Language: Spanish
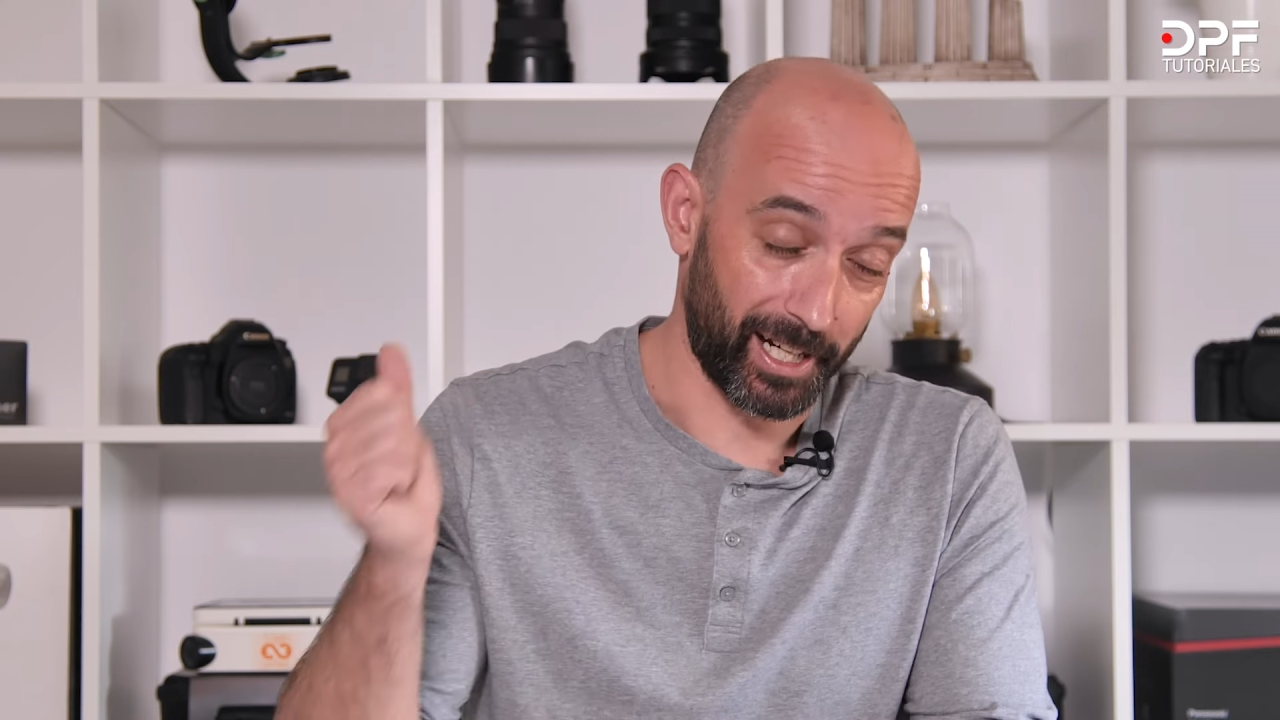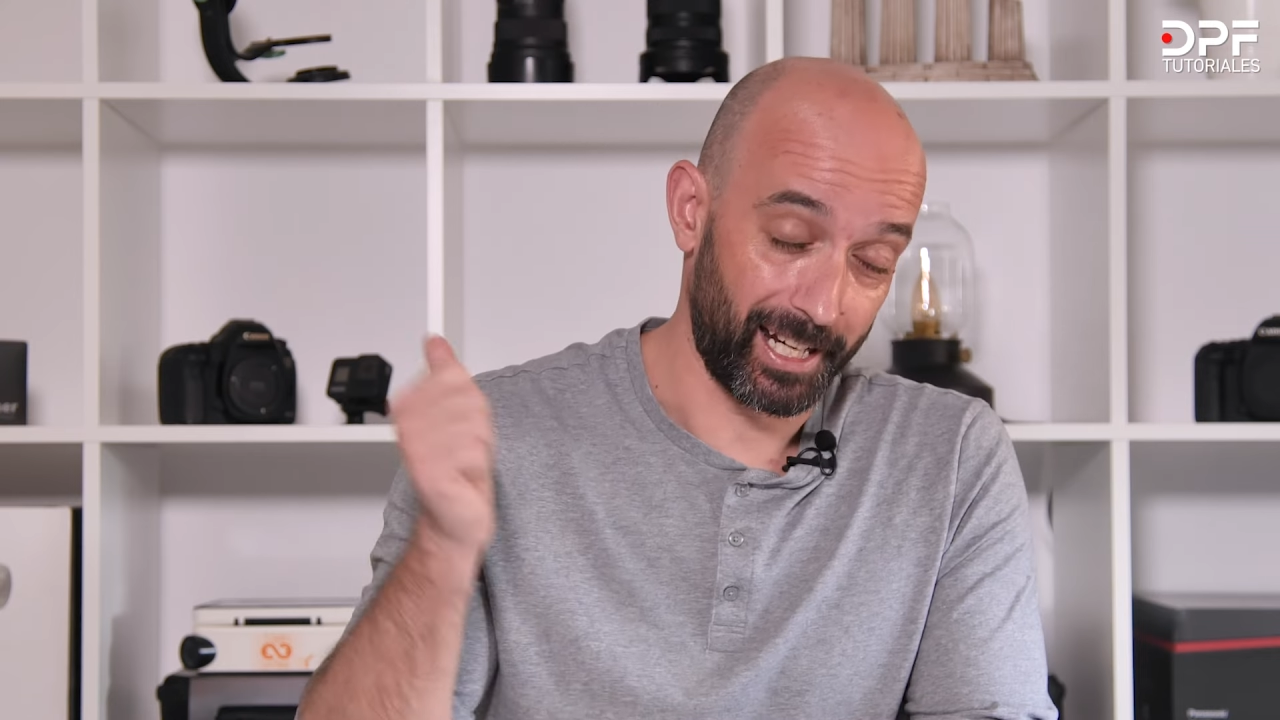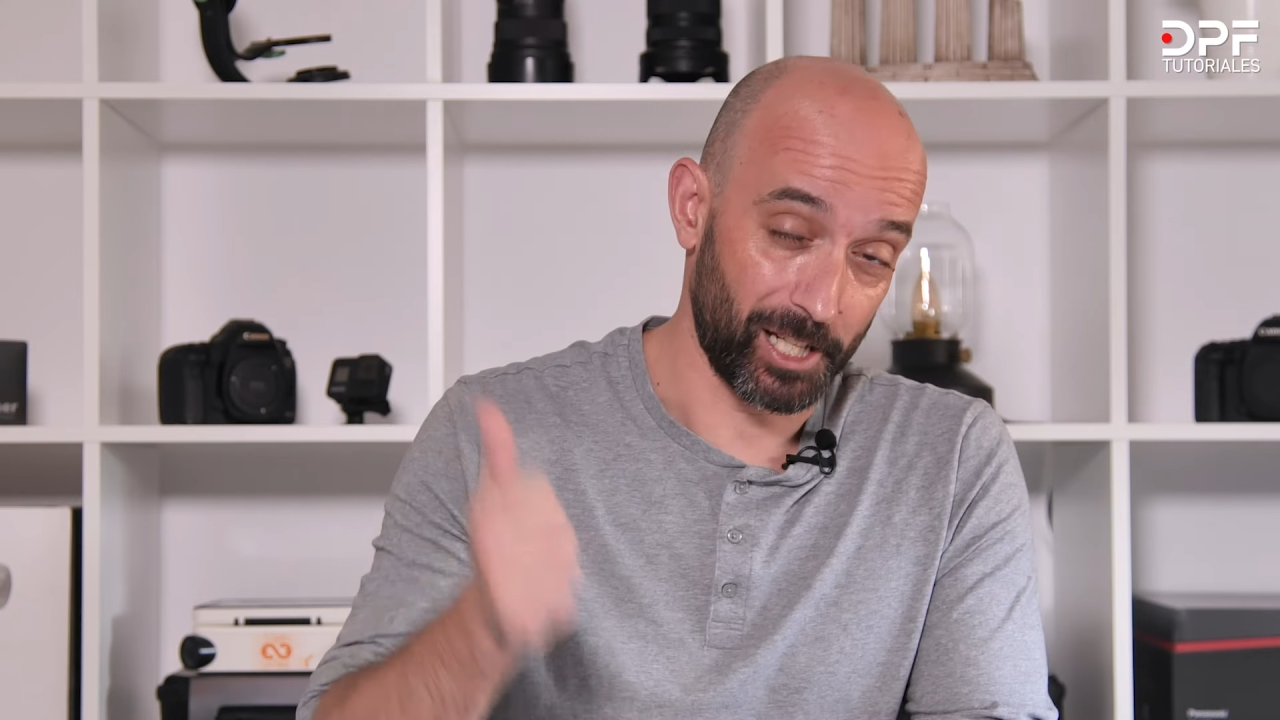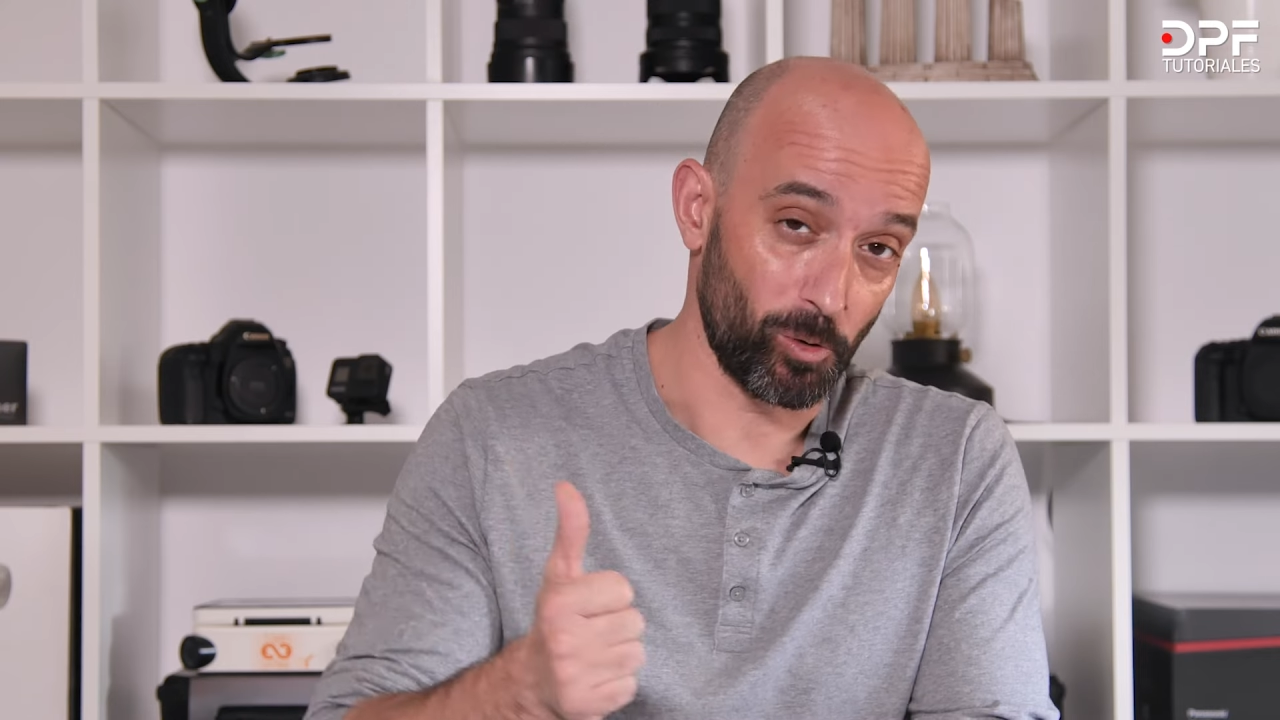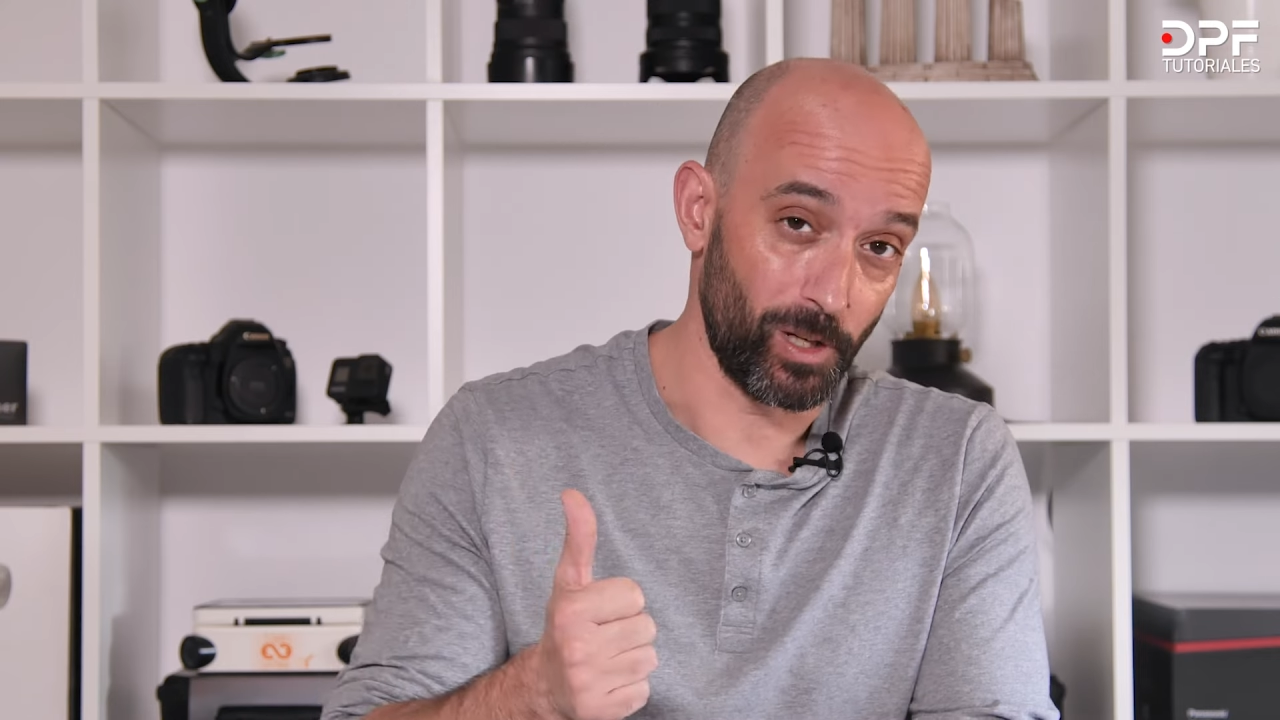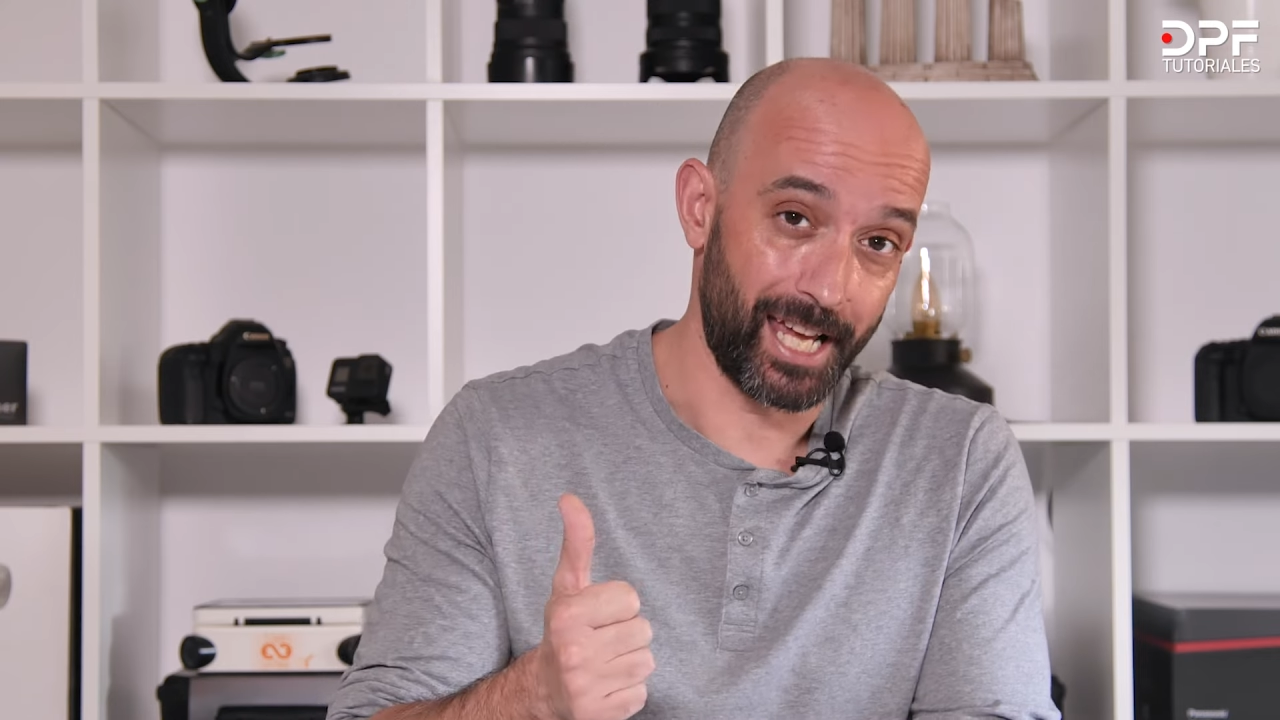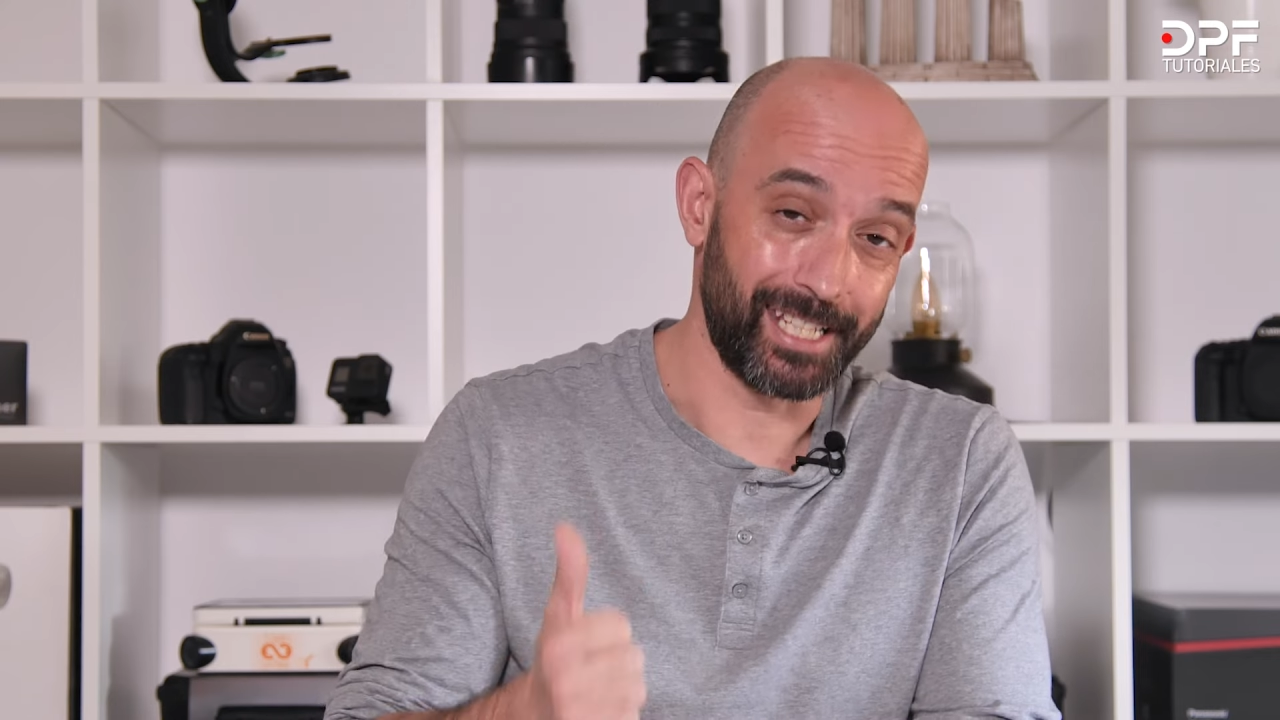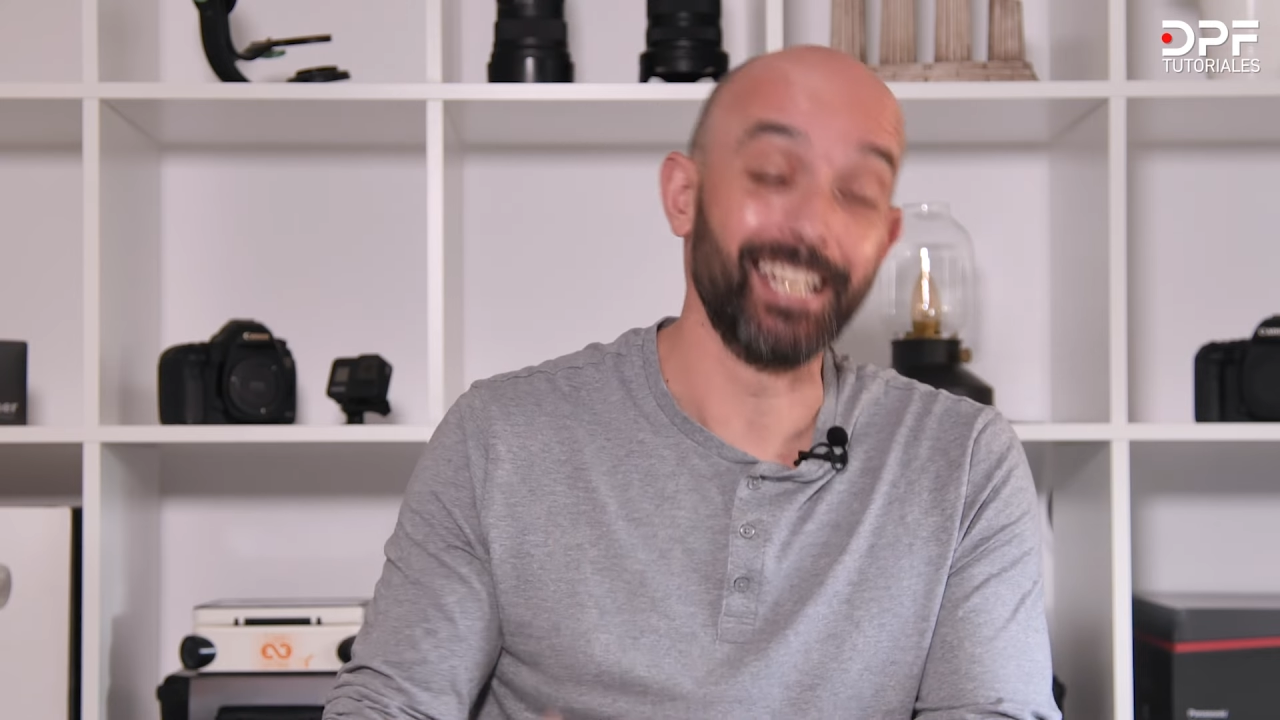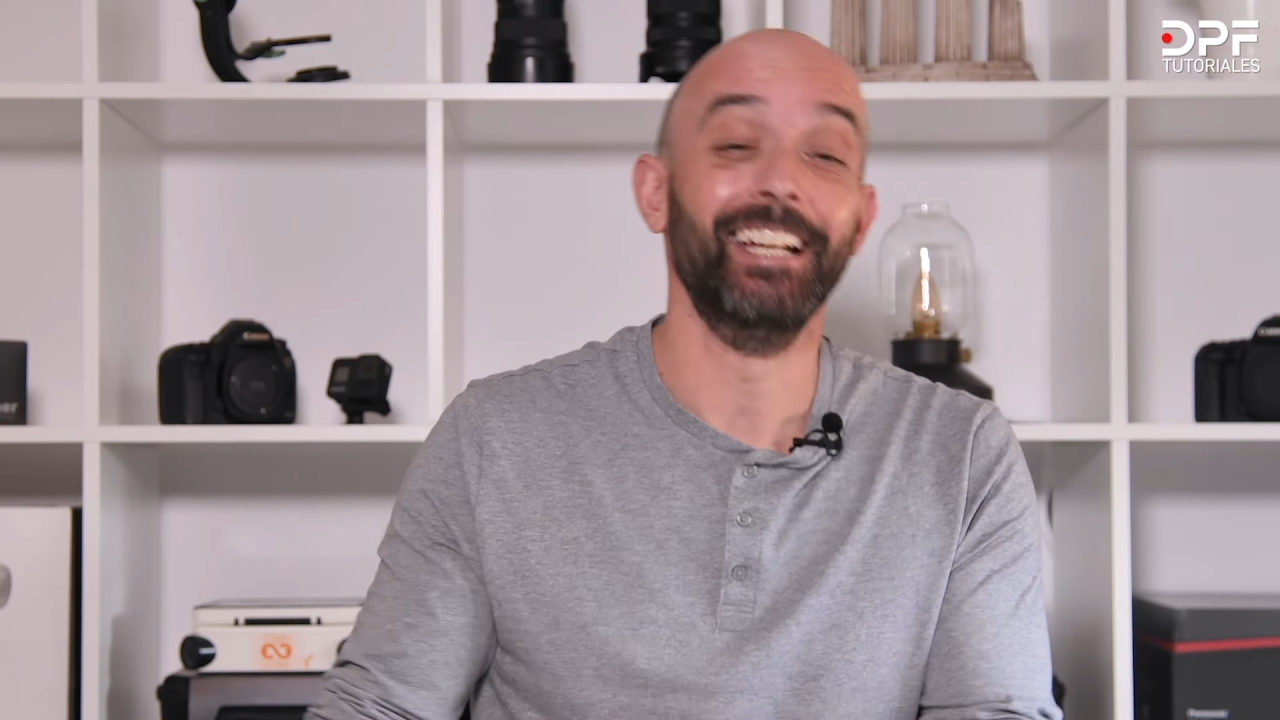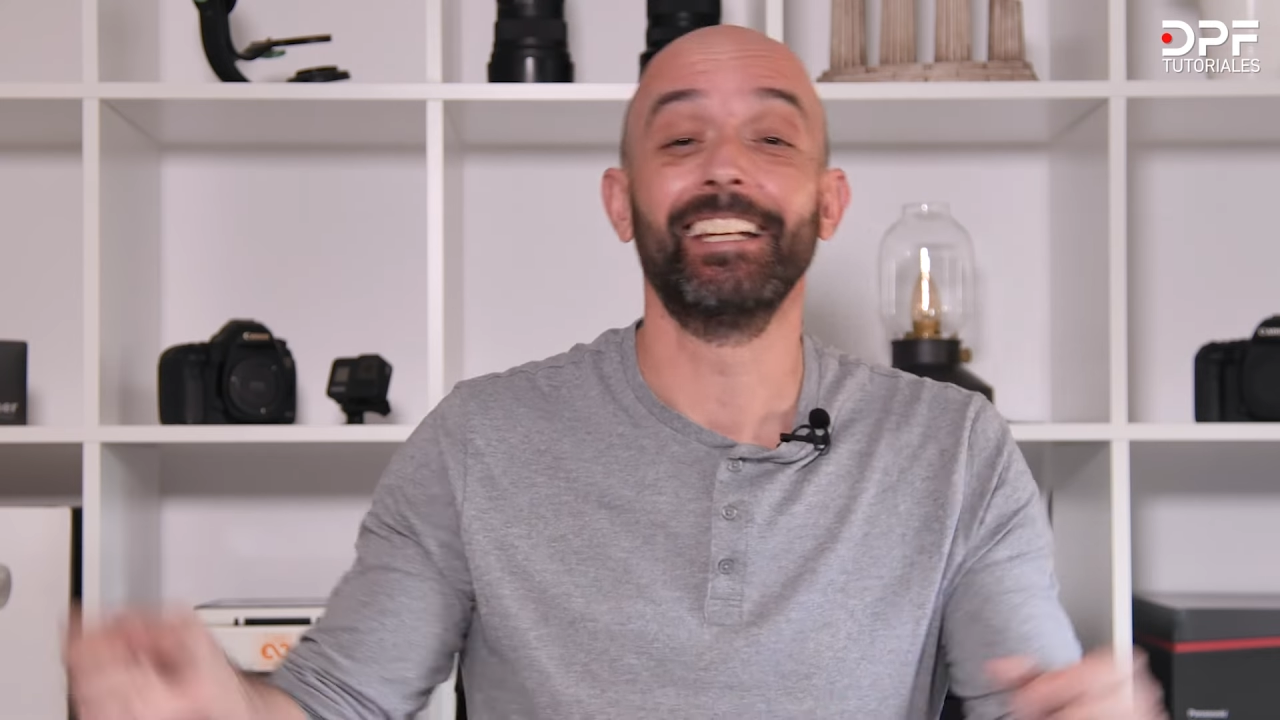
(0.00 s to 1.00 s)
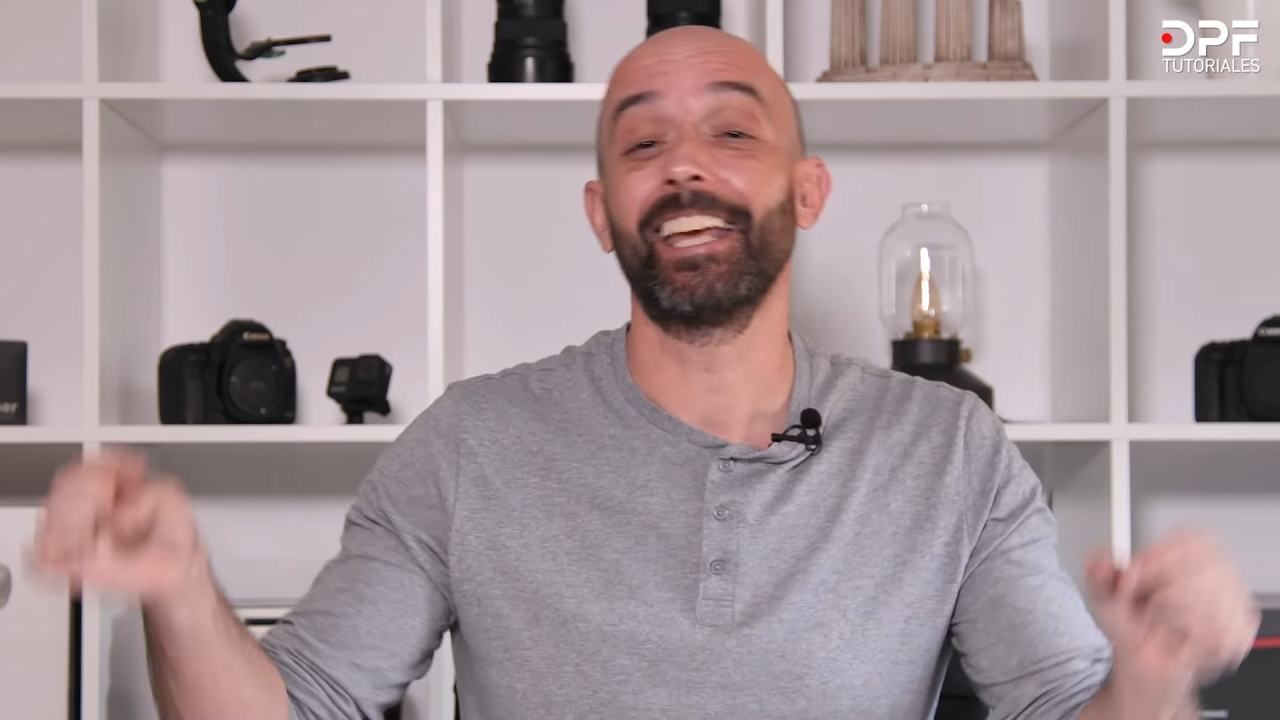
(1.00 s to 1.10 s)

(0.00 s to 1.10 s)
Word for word: regales un like